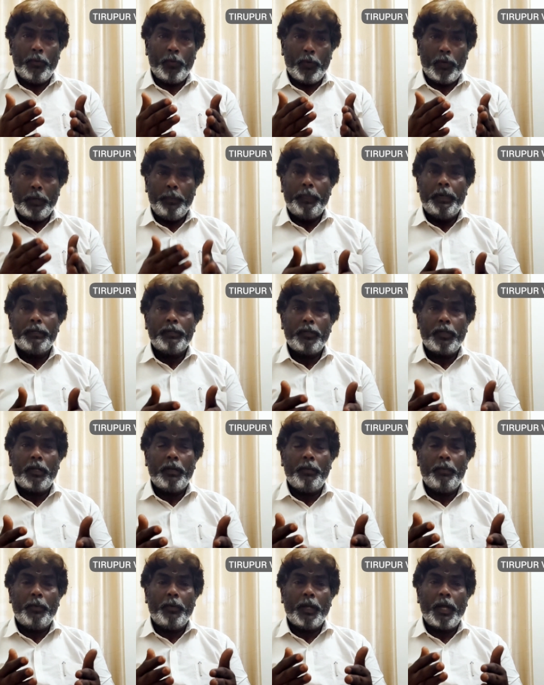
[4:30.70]
குறிப்பாக
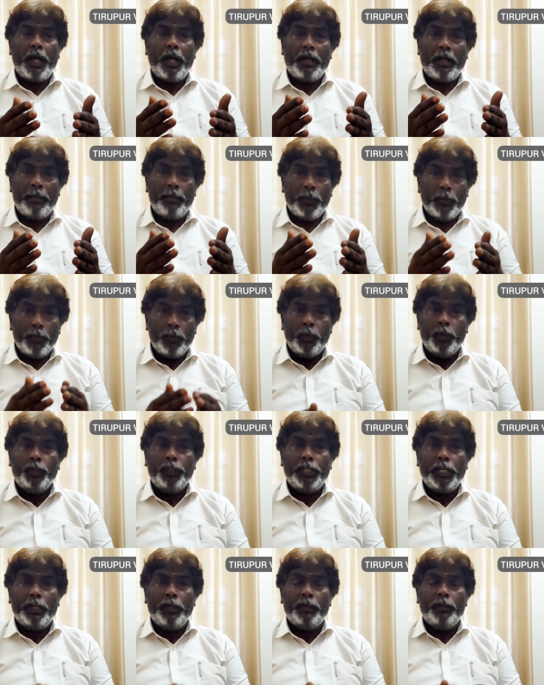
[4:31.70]
சொல்லப்போனால் அங்கே
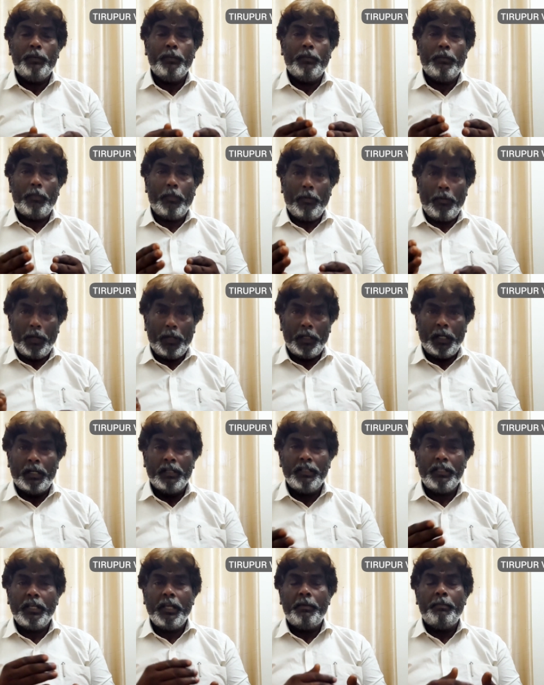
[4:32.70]
மும்மூர்த்திகளும்
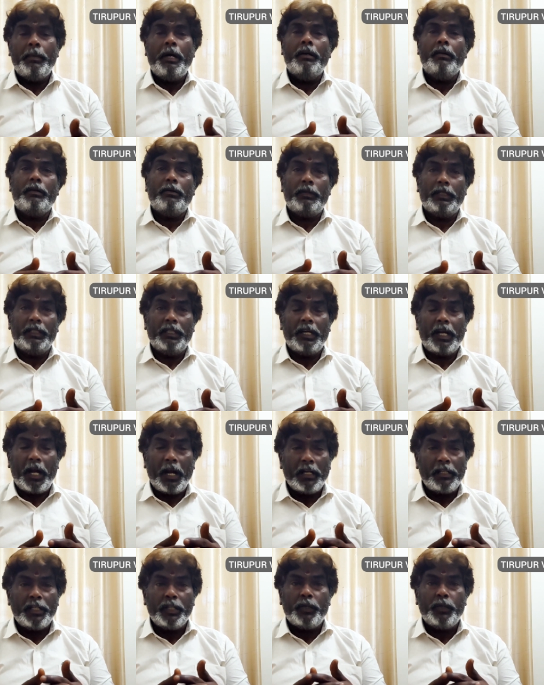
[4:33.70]
அனுசய அம்மாவுக்கு வந்து
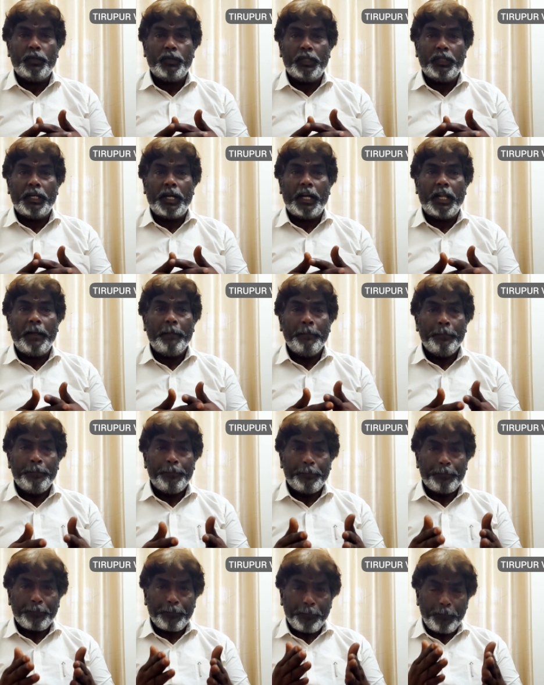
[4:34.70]
காட்சி கொடுத்ததுனால
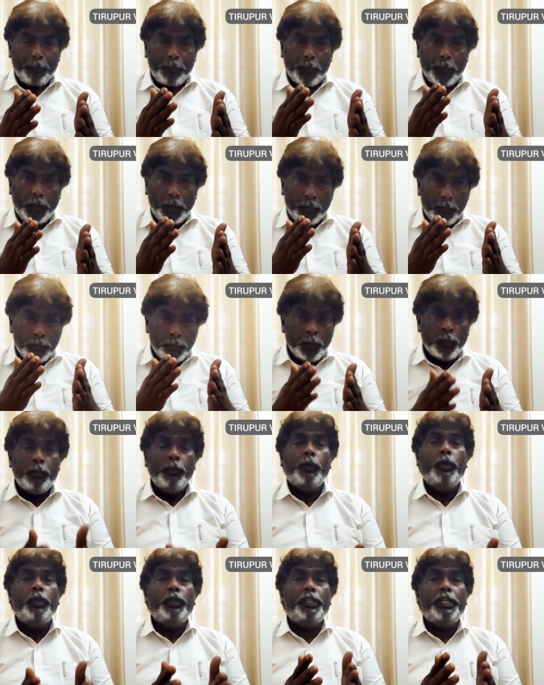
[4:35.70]

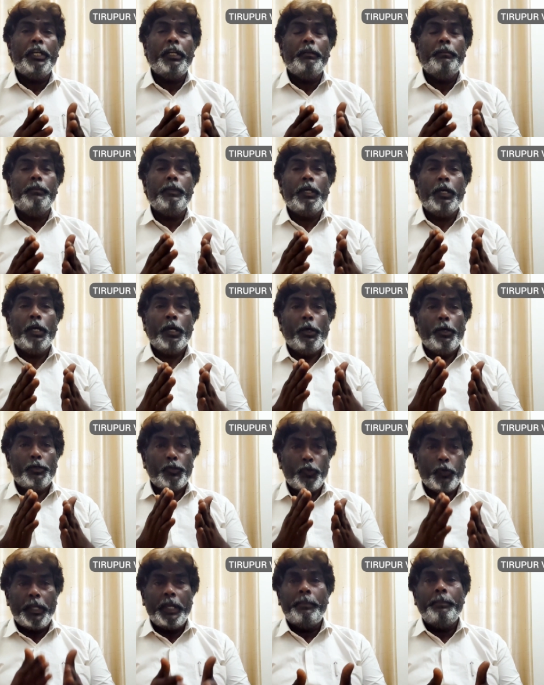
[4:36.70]
மும்மூர்த்திகளும்
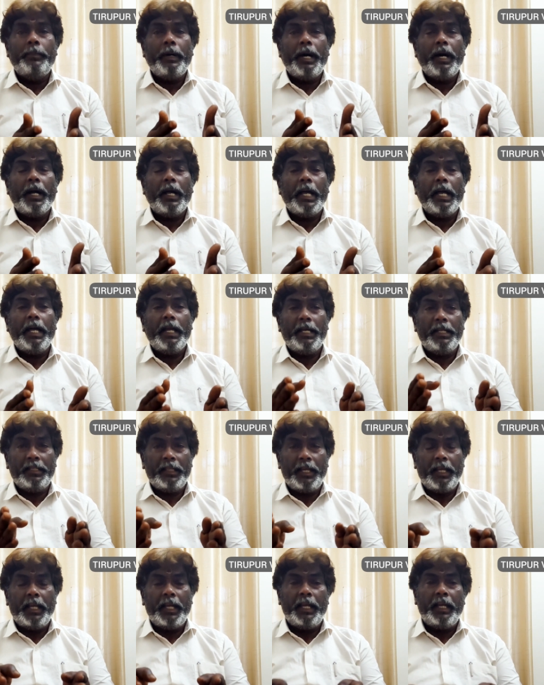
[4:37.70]
சுயம்பாக இந்த